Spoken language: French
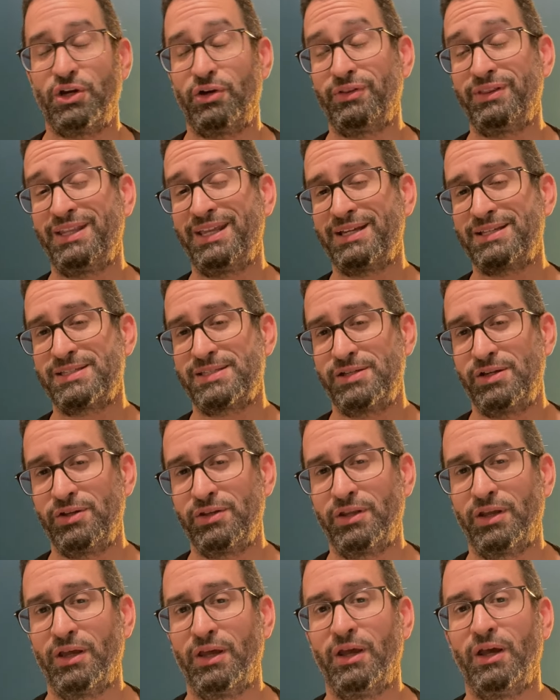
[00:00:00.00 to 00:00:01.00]
Et
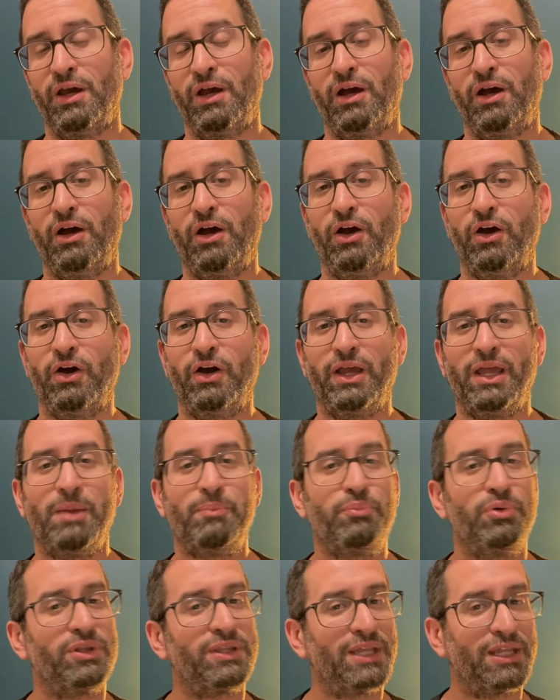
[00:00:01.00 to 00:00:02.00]
Anderson est
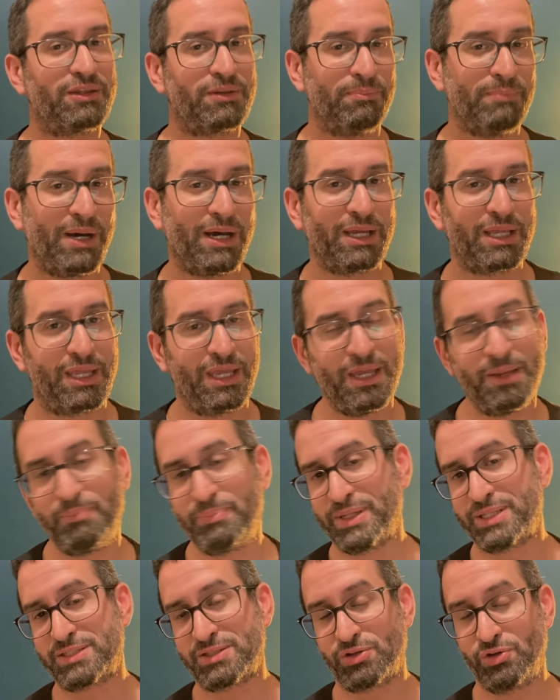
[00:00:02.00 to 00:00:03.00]
peut-être marqué
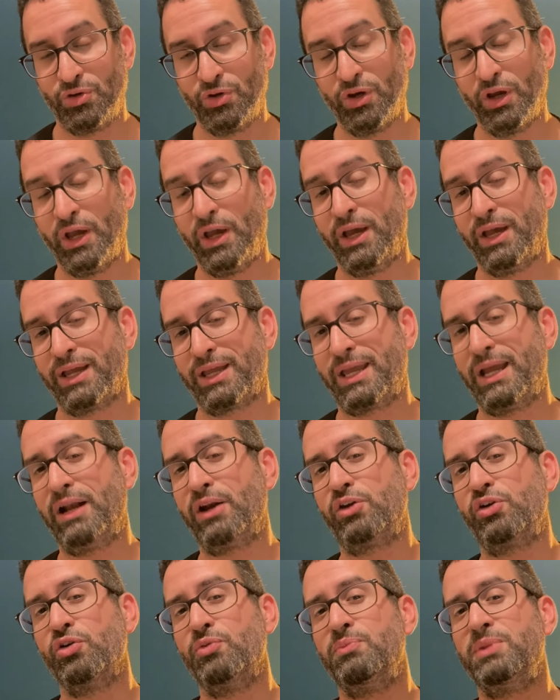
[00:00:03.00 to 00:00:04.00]
parce que
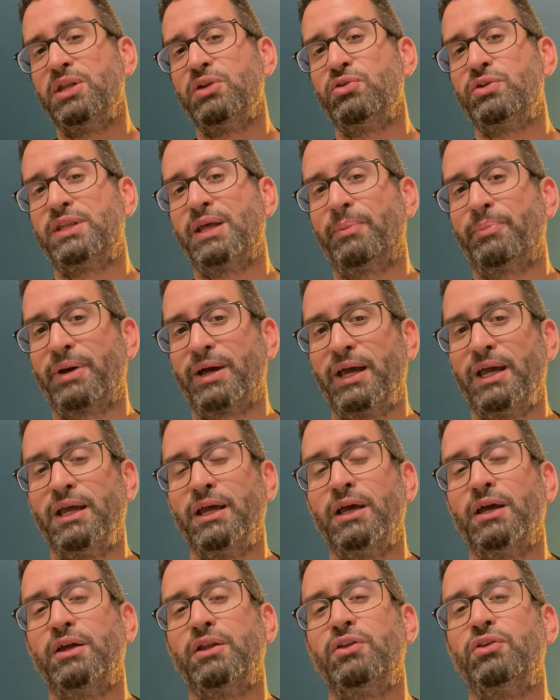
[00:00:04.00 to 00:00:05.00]
quelques minutes
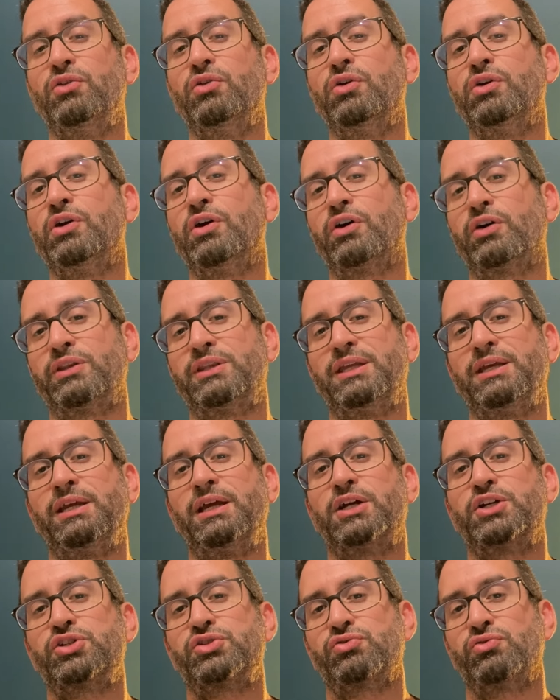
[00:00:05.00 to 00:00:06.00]
après, Neuer
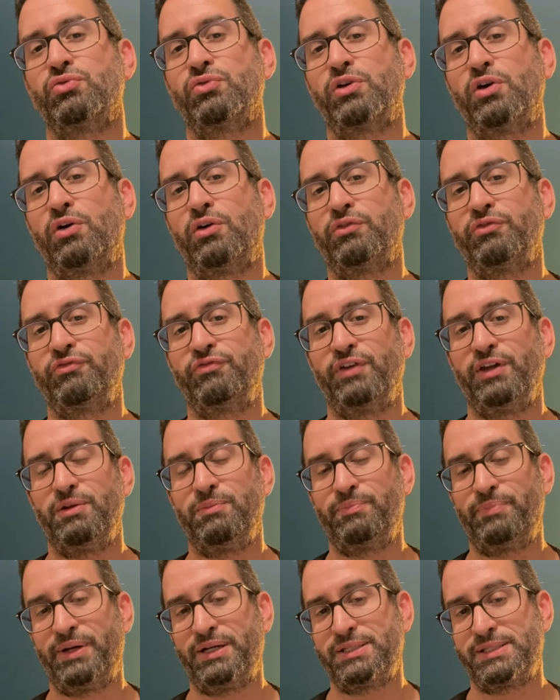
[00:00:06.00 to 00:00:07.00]
dégage son camp, fait
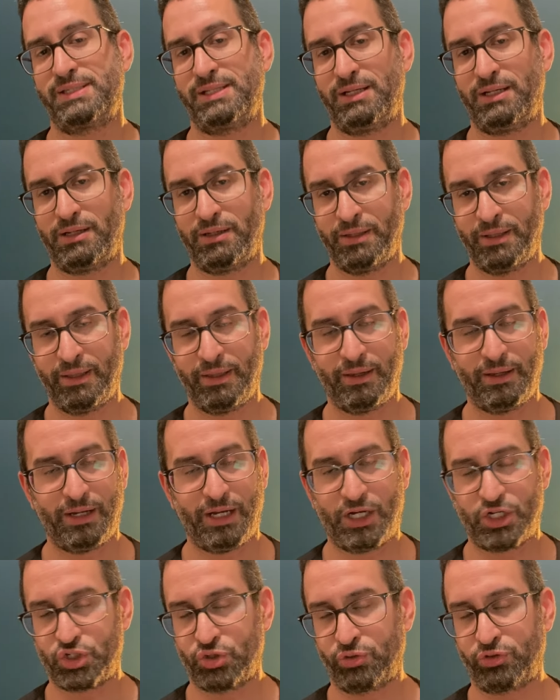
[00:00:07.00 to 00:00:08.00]
une passe à,
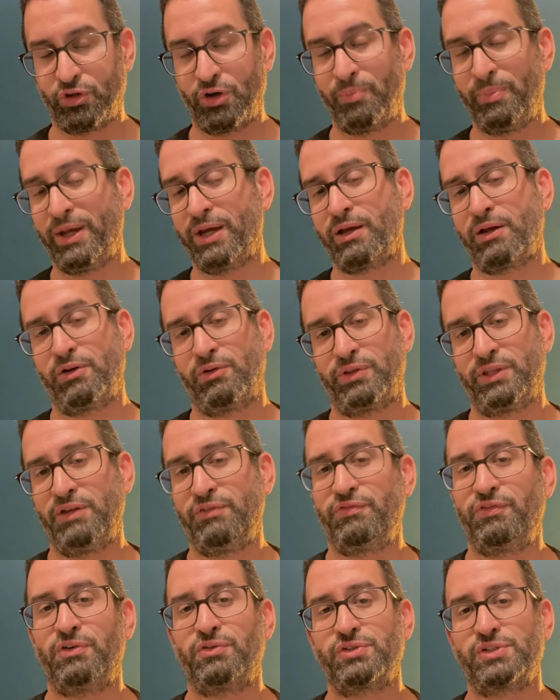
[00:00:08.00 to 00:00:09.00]
à Schottelberg en
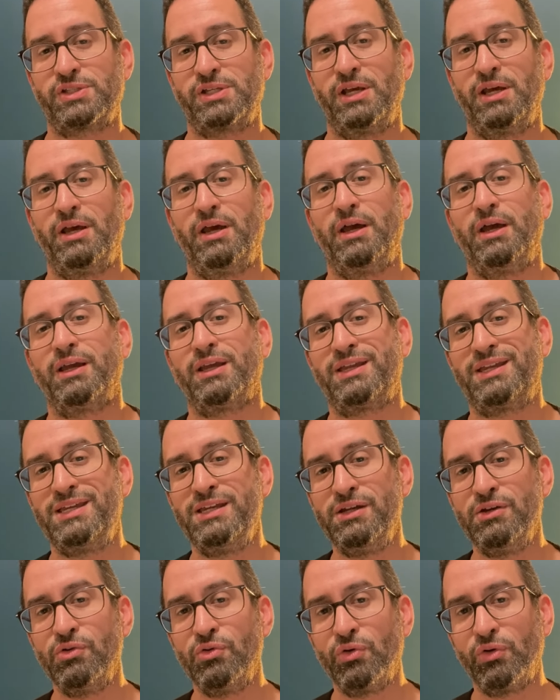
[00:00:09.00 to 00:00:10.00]
défense
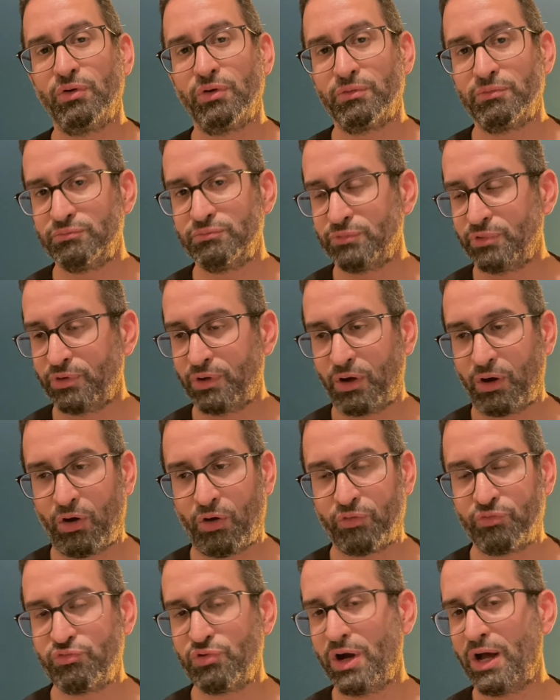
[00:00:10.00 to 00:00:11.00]
qui euh,
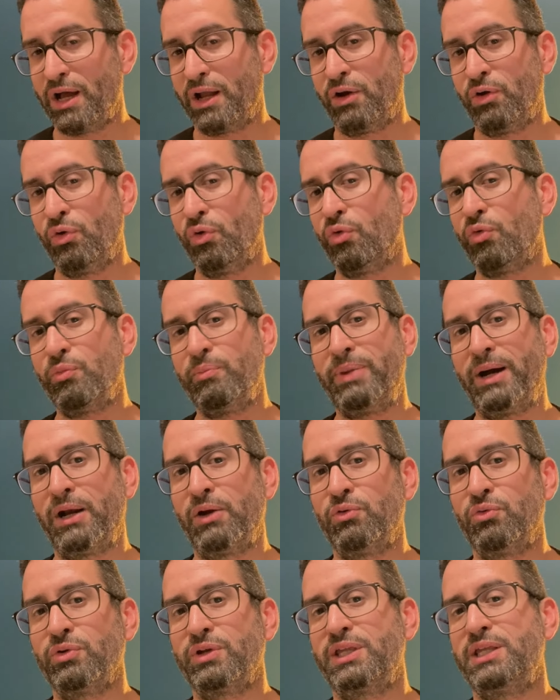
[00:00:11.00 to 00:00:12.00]
envoie un long
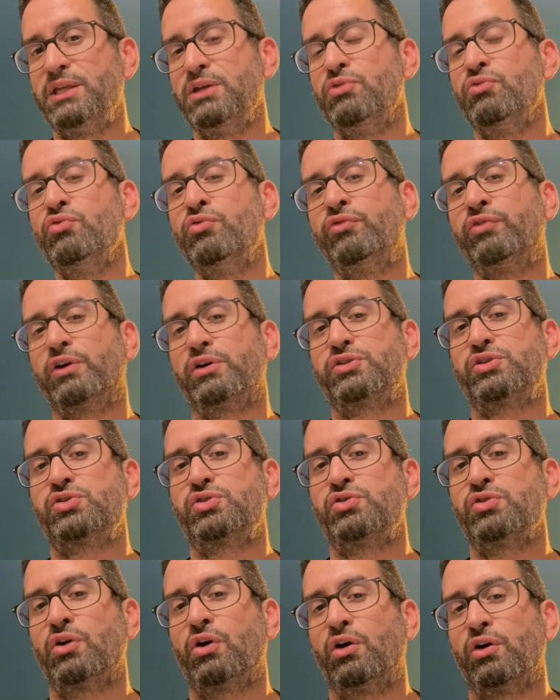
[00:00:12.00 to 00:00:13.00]
ballon qui ouvre
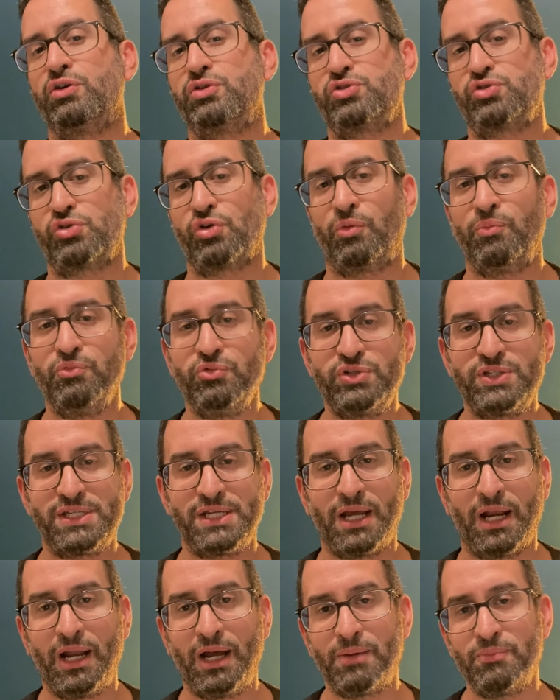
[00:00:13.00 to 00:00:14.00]
sur, euh, sur
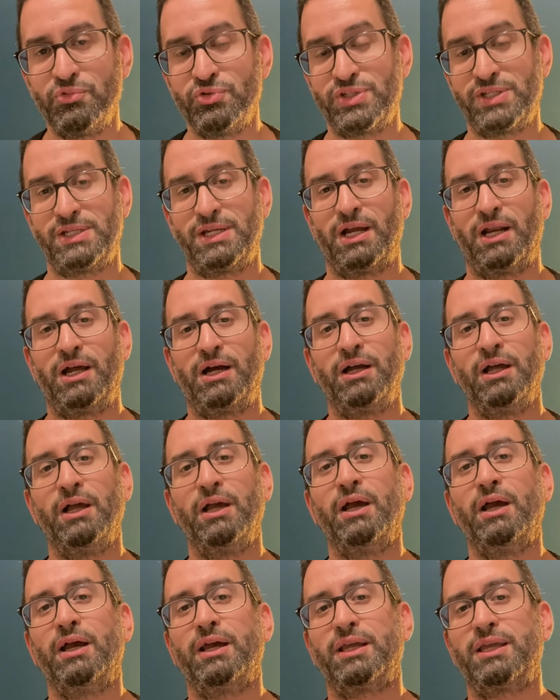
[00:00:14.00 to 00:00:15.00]
Moussiala. Moussiala
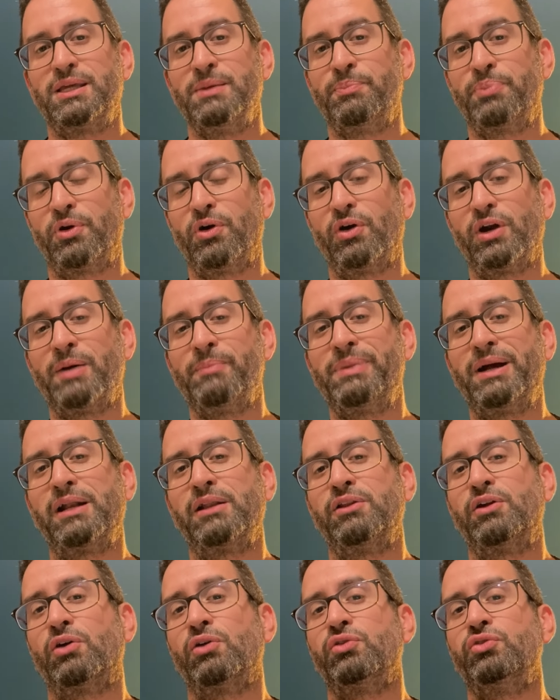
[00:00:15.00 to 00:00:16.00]
qui prend la
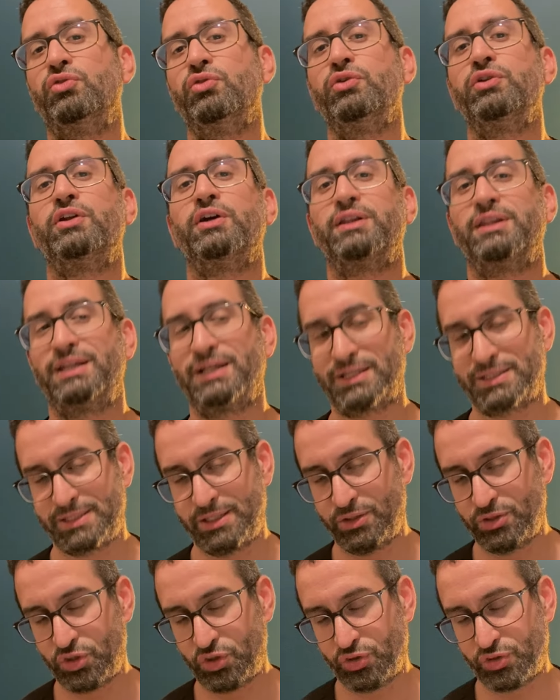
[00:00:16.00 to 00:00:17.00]
balle dans le dos
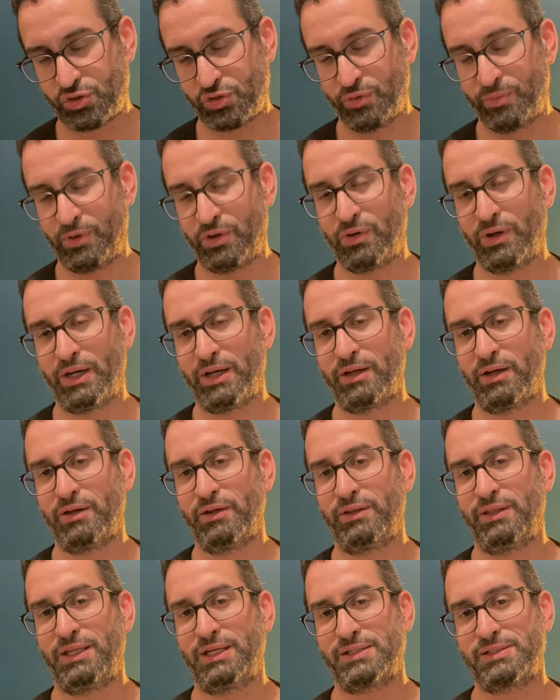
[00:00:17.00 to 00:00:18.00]
d'Anderson, justement.
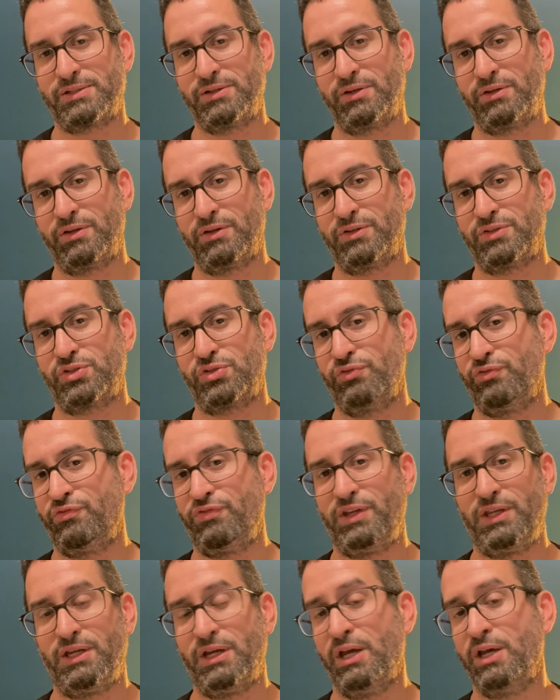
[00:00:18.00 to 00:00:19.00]
Hein. Anderson euh, se
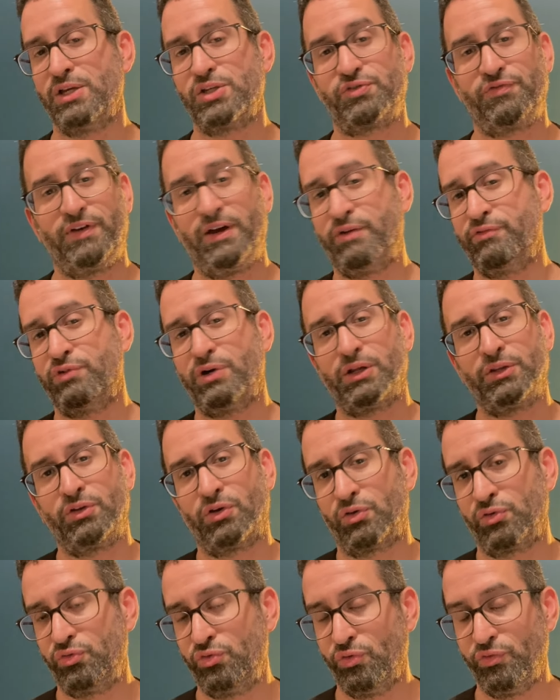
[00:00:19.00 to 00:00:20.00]
fait, se fait avoir
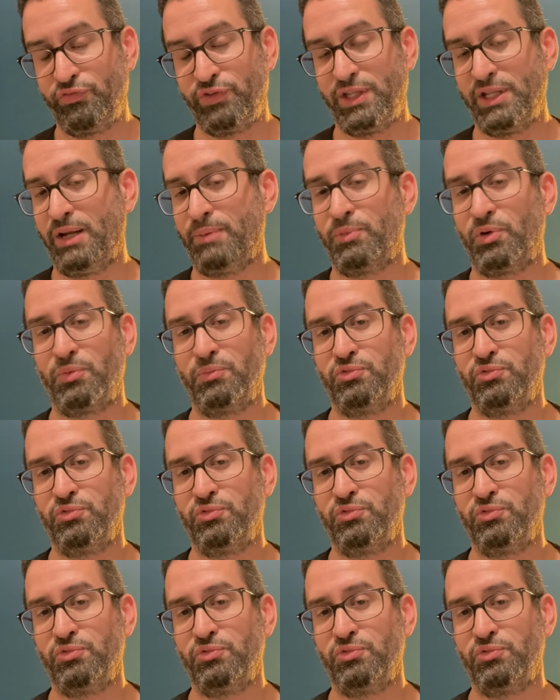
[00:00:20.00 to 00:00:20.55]
dans le dos, finalement.